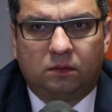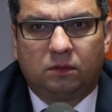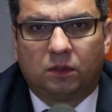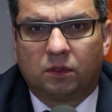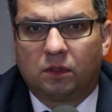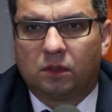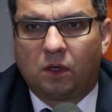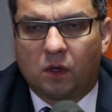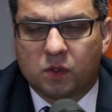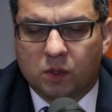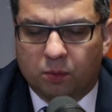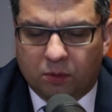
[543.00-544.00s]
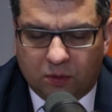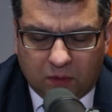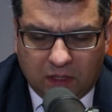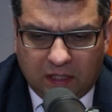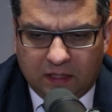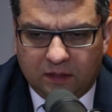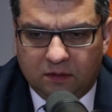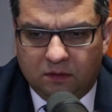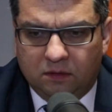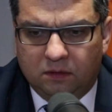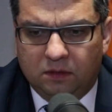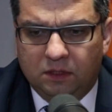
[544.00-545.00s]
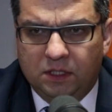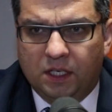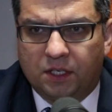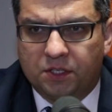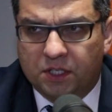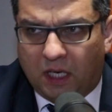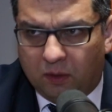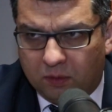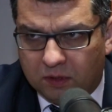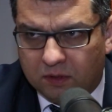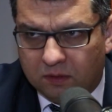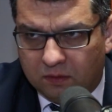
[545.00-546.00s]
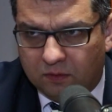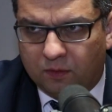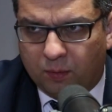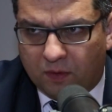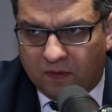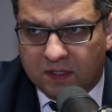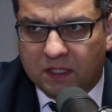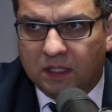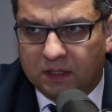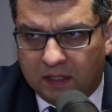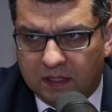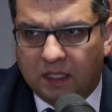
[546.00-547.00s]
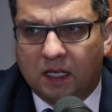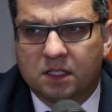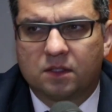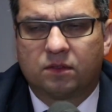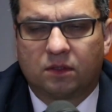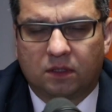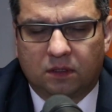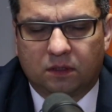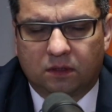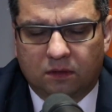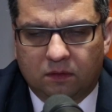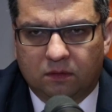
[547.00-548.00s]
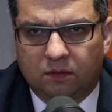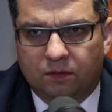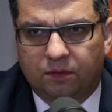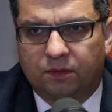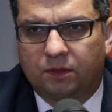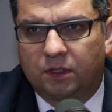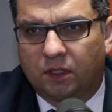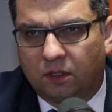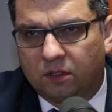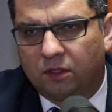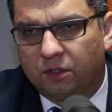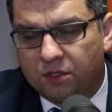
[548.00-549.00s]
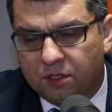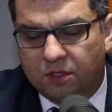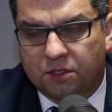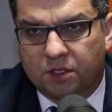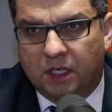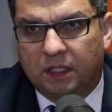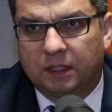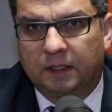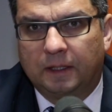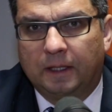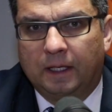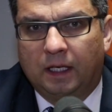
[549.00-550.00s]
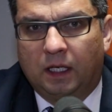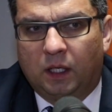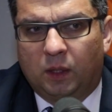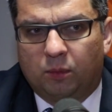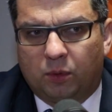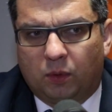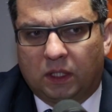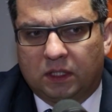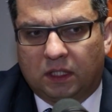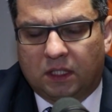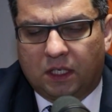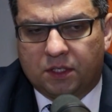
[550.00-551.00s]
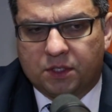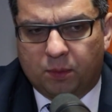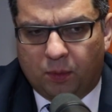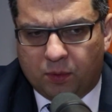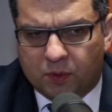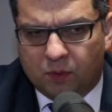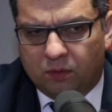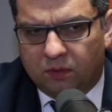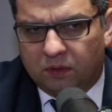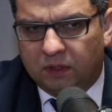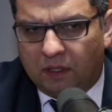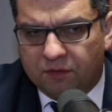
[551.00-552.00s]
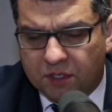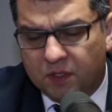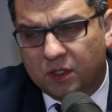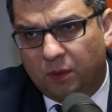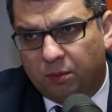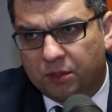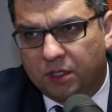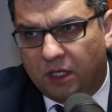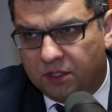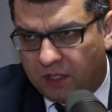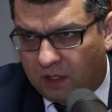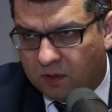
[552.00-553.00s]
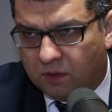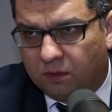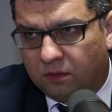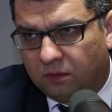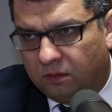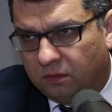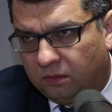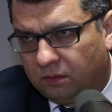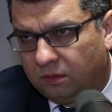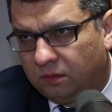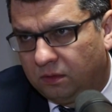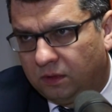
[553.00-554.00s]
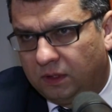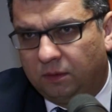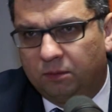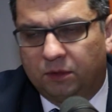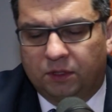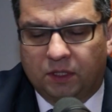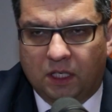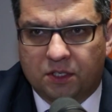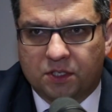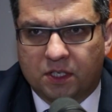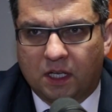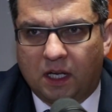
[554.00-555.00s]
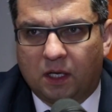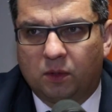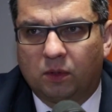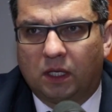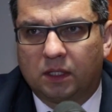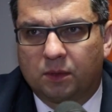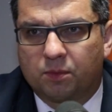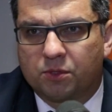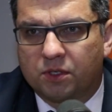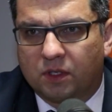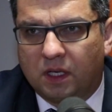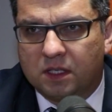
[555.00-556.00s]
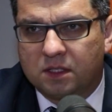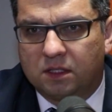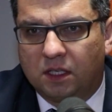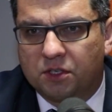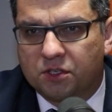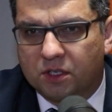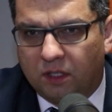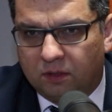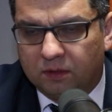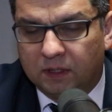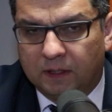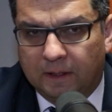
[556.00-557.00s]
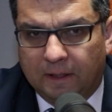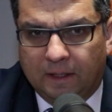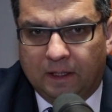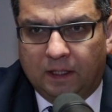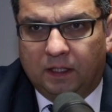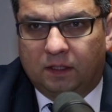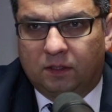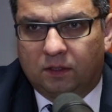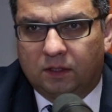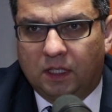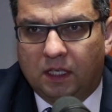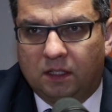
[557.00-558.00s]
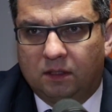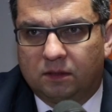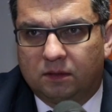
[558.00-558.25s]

no, osób, które nie chciały wprowadzenia tej nazwy w tych okolicznościach była taka, że po prostu na wszystko potrzeba czasu i myślę, że akurat przy okazji tej szkoły to jej